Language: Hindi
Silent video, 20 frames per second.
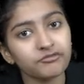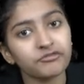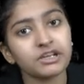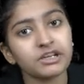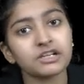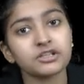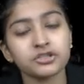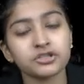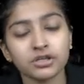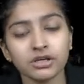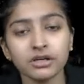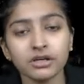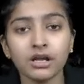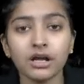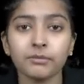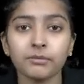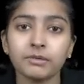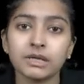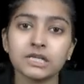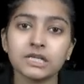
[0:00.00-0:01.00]
फ्रिक्शन
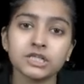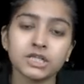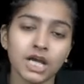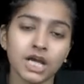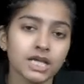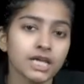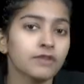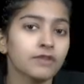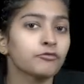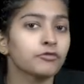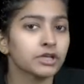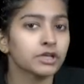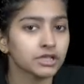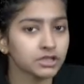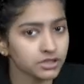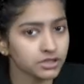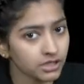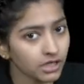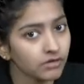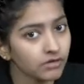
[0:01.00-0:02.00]
हमेशा या
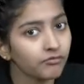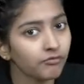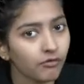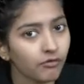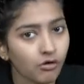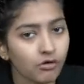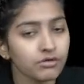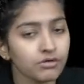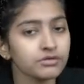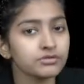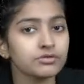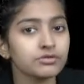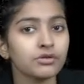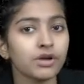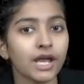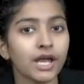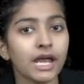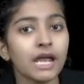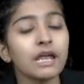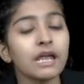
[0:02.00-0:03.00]
फ्रिक्शनल फोर्स जो
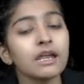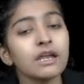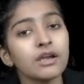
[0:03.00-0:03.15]
है